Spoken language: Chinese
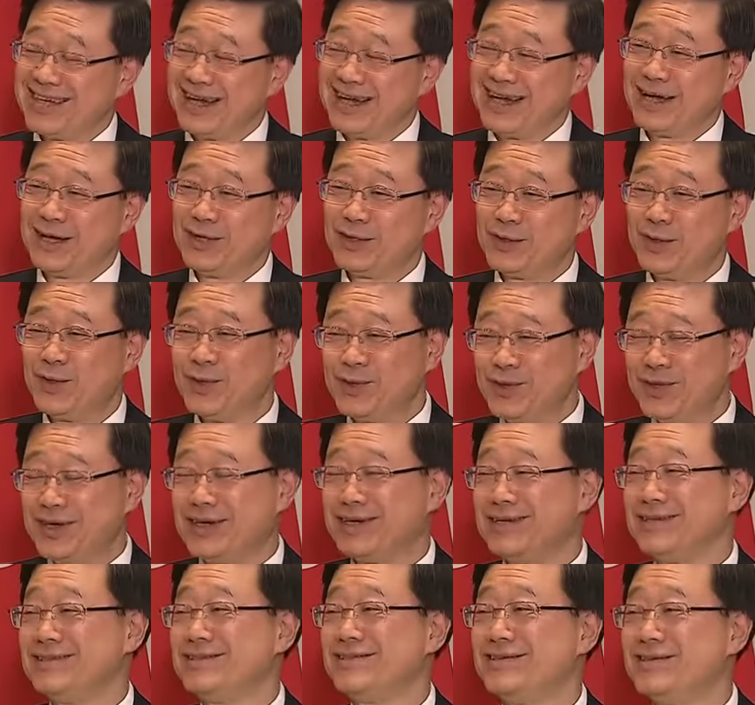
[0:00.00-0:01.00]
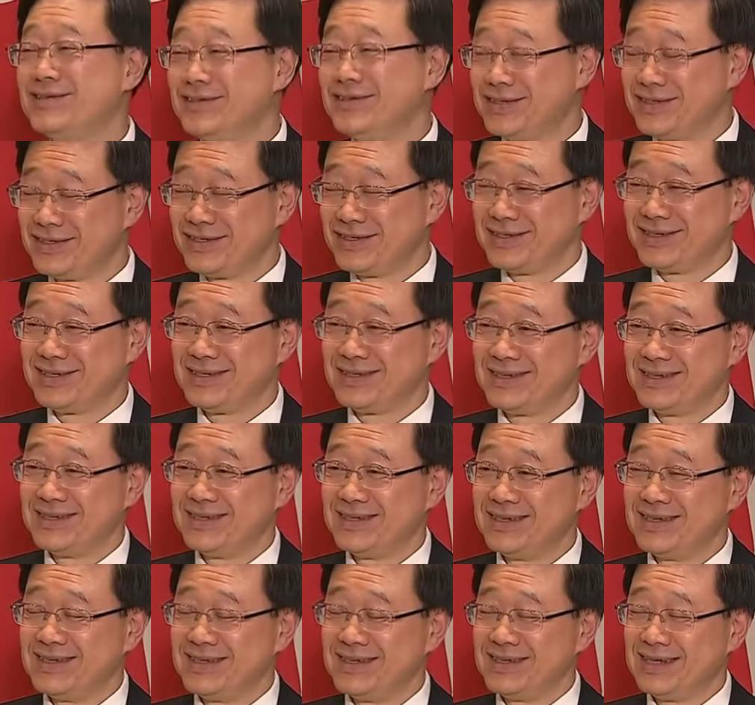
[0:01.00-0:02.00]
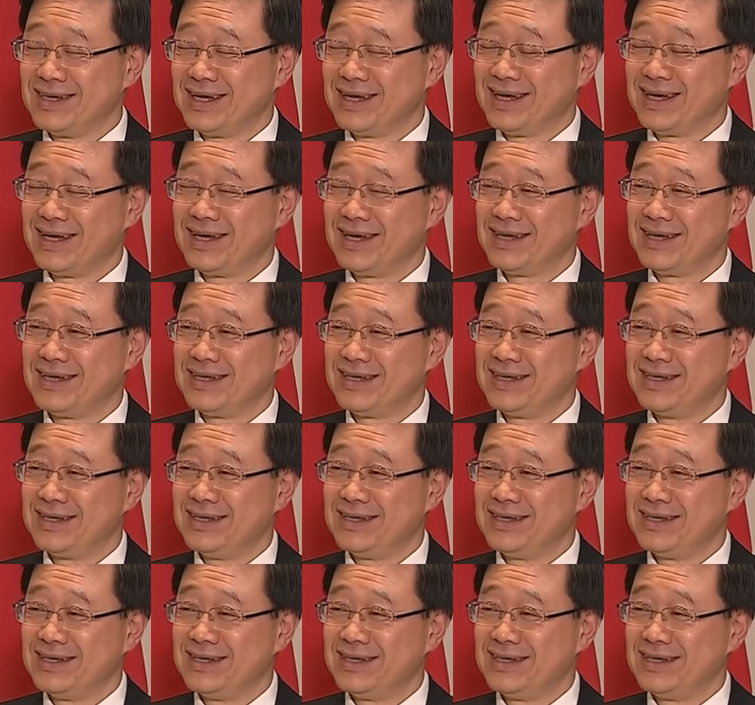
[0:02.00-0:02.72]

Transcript: 香港永远都是，呃，